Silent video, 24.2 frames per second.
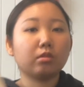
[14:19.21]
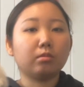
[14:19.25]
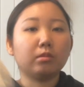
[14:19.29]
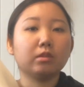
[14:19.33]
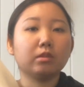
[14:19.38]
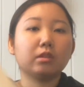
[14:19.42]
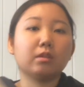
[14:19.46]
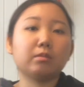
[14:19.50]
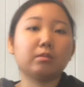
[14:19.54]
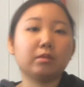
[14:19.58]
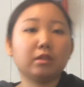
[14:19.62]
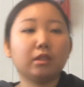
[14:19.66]
思っ
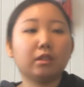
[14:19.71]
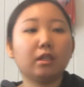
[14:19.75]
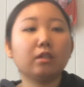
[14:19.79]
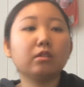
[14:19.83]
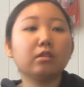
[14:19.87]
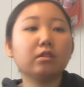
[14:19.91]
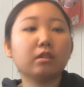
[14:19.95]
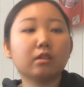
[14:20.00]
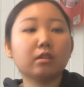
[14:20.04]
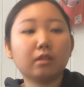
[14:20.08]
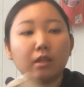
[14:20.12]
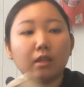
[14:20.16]
て持ち歩
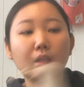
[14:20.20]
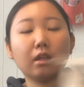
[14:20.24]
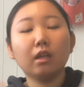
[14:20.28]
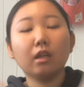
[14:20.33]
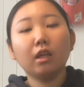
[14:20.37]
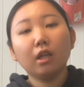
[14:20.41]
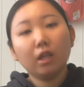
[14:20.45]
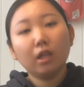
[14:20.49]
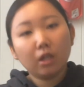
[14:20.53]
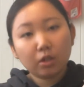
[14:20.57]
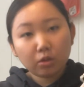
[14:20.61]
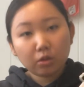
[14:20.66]
いてて
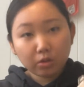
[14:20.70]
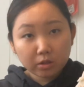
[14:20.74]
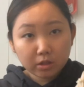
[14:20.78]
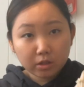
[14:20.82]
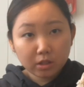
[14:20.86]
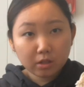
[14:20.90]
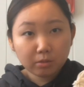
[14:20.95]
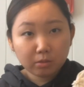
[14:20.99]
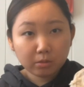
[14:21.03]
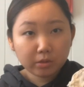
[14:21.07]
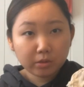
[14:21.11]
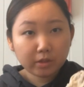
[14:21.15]
こっ
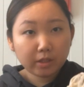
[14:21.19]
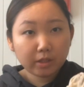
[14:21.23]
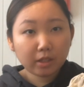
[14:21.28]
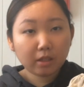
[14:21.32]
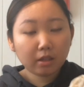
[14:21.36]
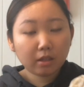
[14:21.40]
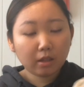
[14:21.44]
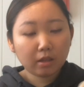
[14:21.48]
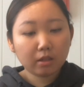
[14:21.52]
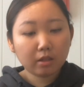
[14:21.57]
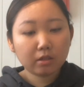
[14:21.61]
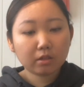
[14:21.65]
ちに持ってき
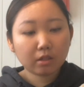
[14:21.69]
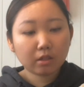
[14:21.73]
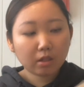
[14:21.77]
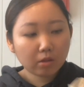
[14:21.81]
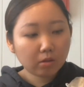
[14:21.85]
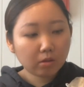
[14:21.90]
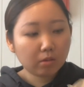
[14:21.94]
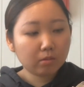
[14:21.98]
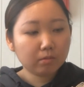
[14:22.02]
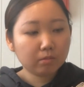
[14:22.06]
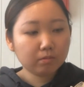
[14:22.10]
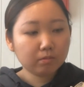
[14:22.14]
たんですけ
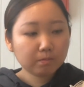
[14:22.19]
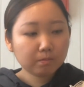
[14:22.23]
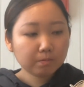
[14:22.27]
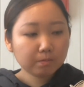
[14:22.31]
ど